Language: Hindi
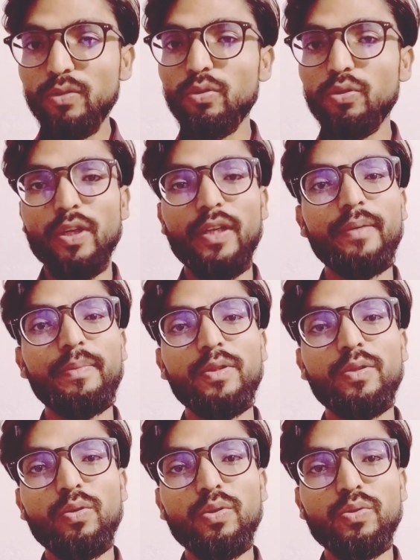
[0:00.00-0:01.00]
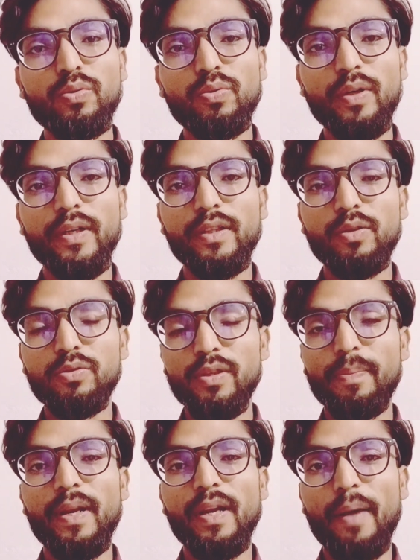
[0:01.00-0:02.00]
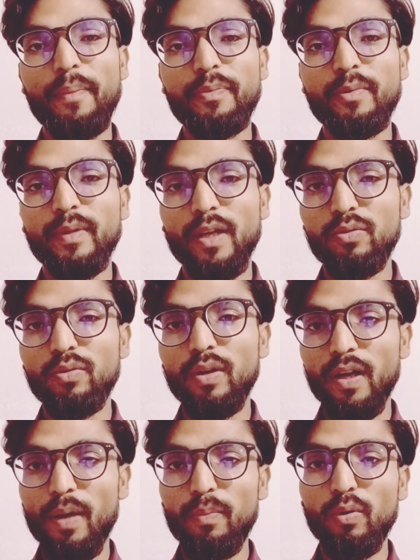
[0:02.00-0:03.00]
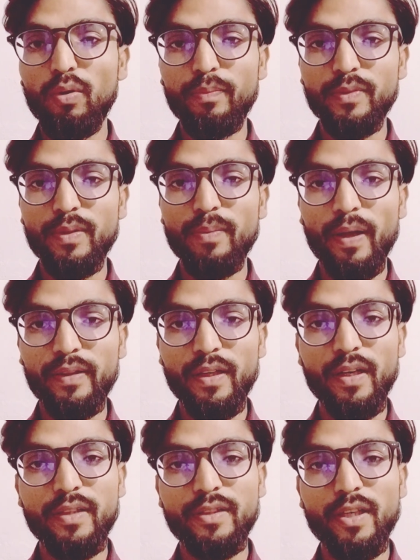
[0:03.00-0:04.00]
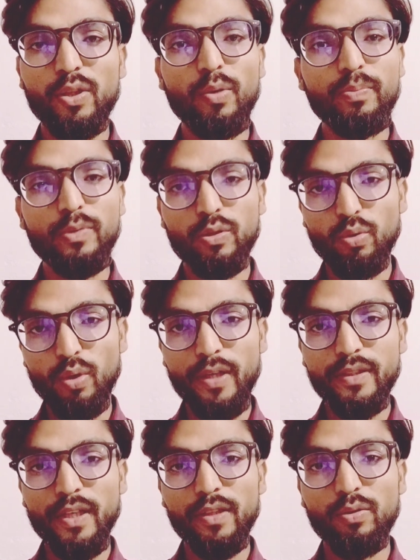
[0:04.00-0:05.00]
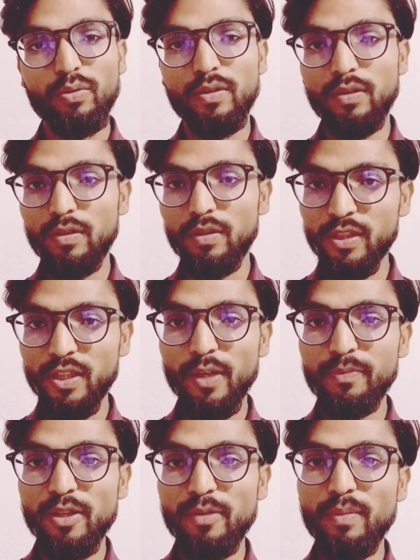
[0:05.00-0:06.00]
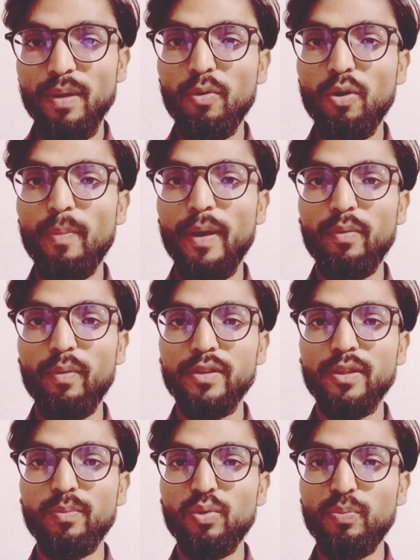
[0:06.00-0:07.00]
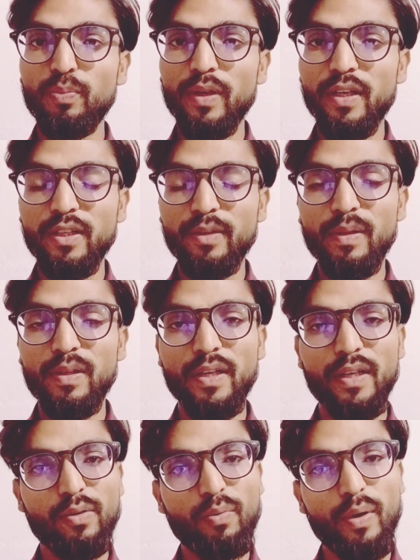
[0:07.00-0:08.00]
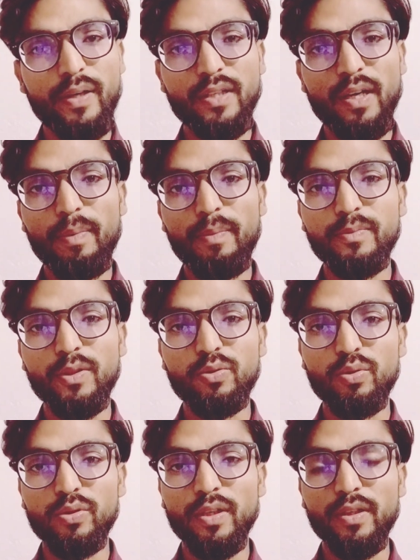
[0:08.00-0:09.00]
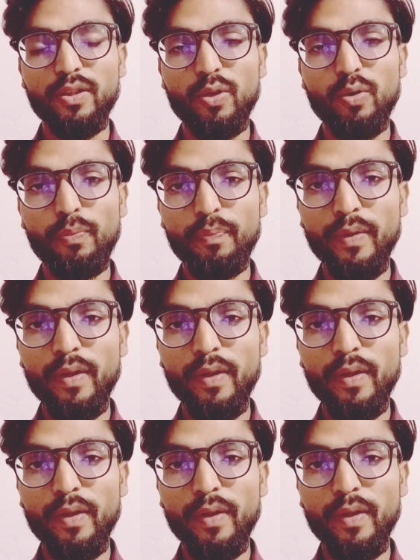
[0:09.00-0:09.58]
तो चलिए वीडियो को शुरू करते हैं उससे पहले आपसे बता दो अगर आप लोग हमसे बात करना चाहते हो हमसे जुड़ना चाहते हो तो डिस्क्रिप्शन में आपको हमारे व्हाट्सएप ग्रुप की लिंक मिल जाएगी वहाँ से आप हमसे जुड़ सकते हो